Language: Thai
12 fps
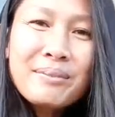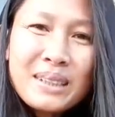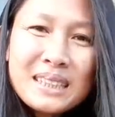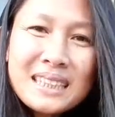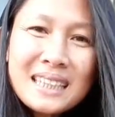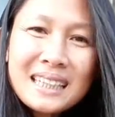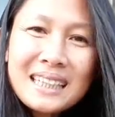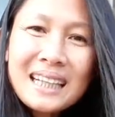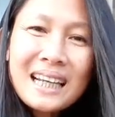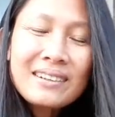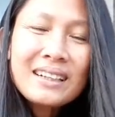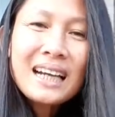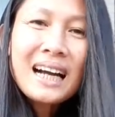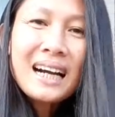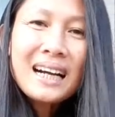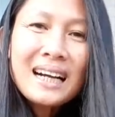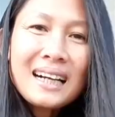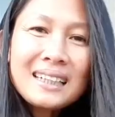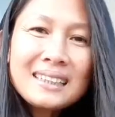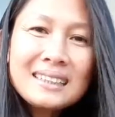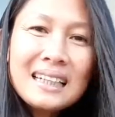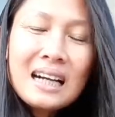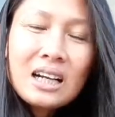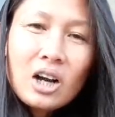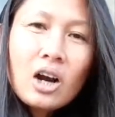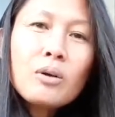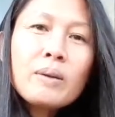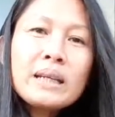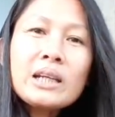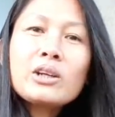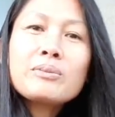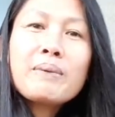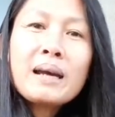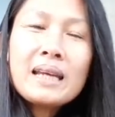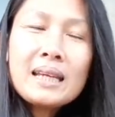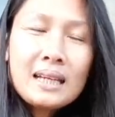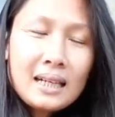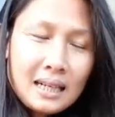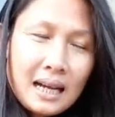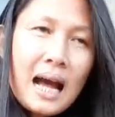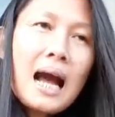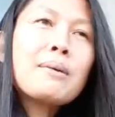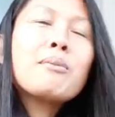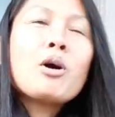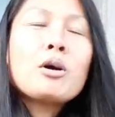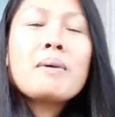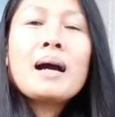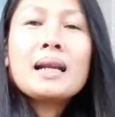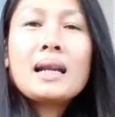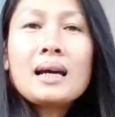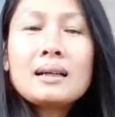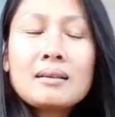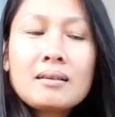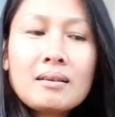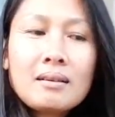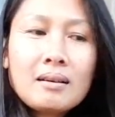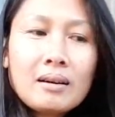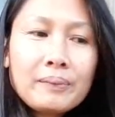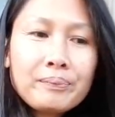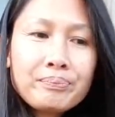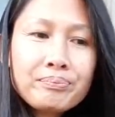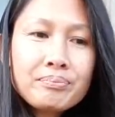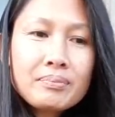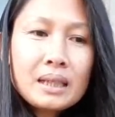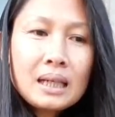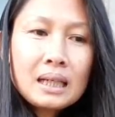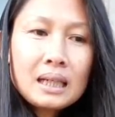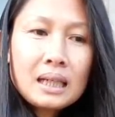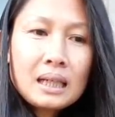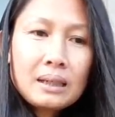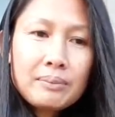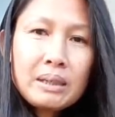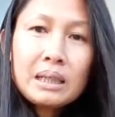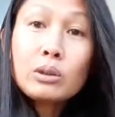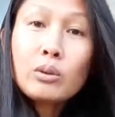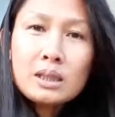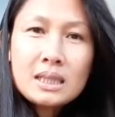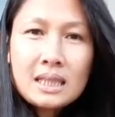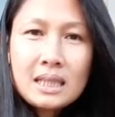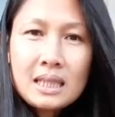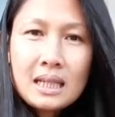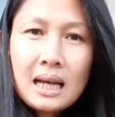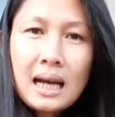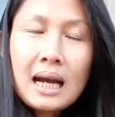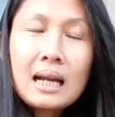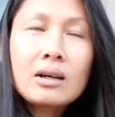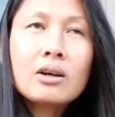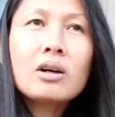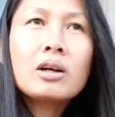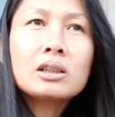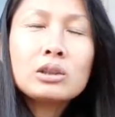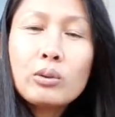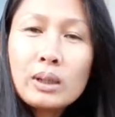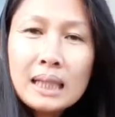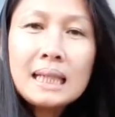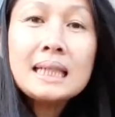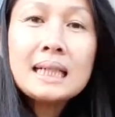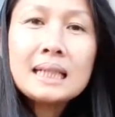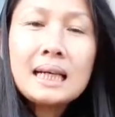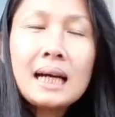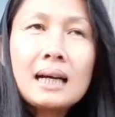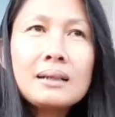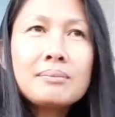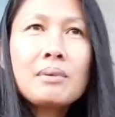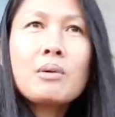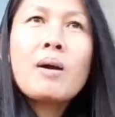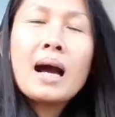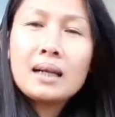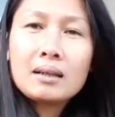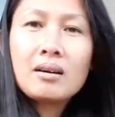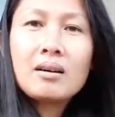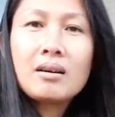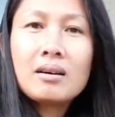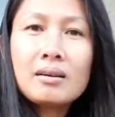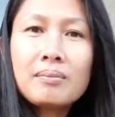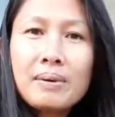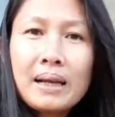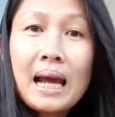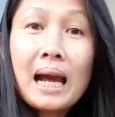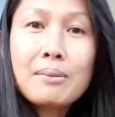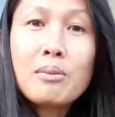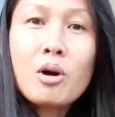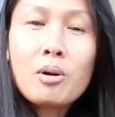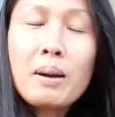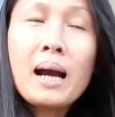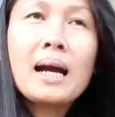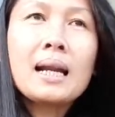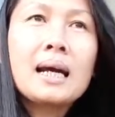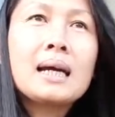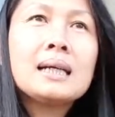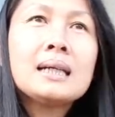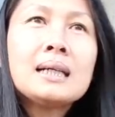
มาเจอกันอีกแล้วนะคะ ก็วันนี้รถไปหาหมอมานะก็มีตรวจฉี่นะคะ แล้วก็ตรวจเลือดนะคะเมื่อวานก็ไปหาหมอมานะ